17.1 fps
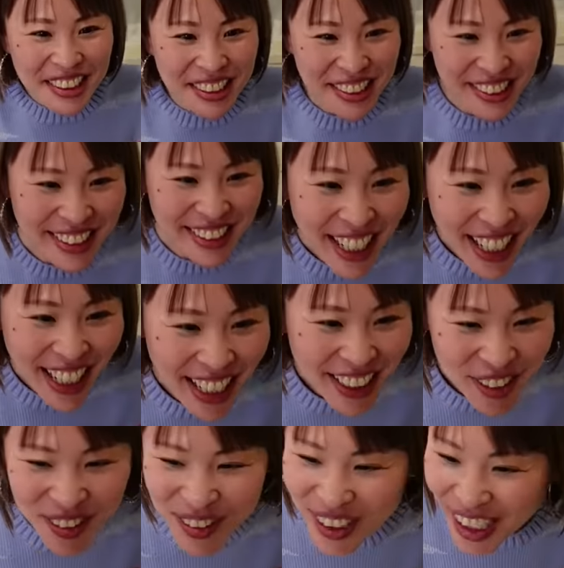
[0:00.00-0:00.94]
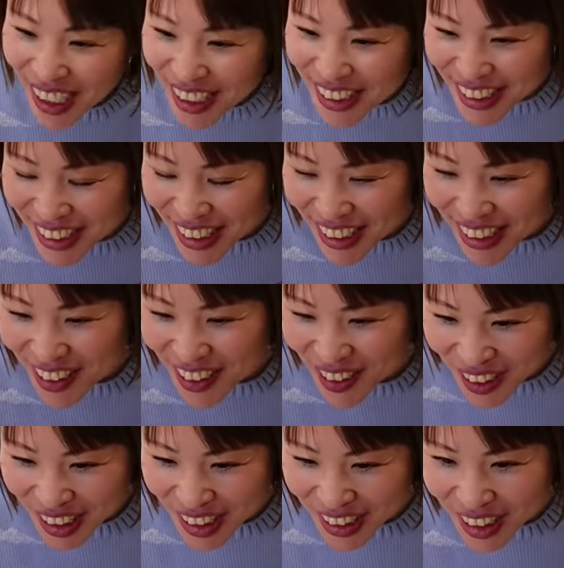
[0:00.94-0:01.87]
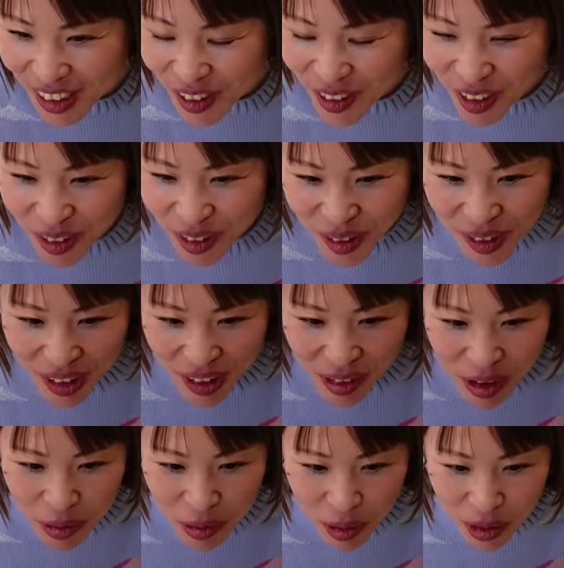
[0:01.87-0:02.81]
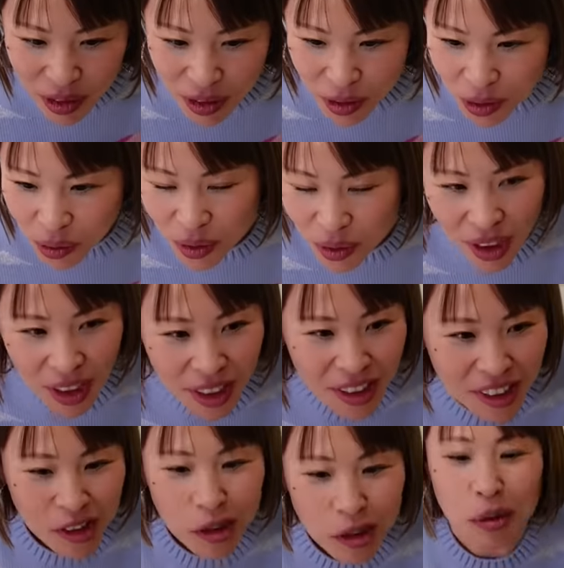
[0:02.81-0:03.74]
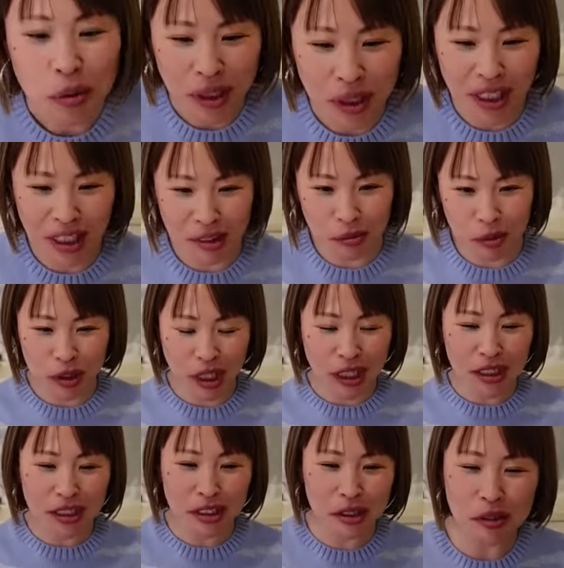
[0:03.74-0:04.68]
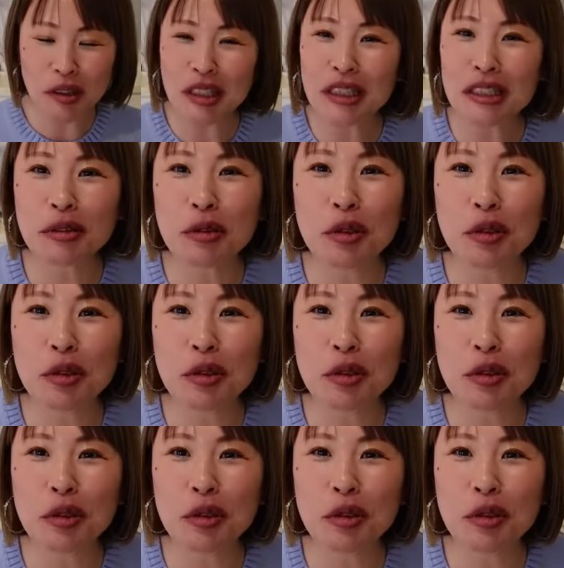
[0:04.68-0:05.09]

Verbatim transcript: じゃあ、そんな感じなんですが、なんとなく伝わりましたでしょうかちょっとね、もう最近、私、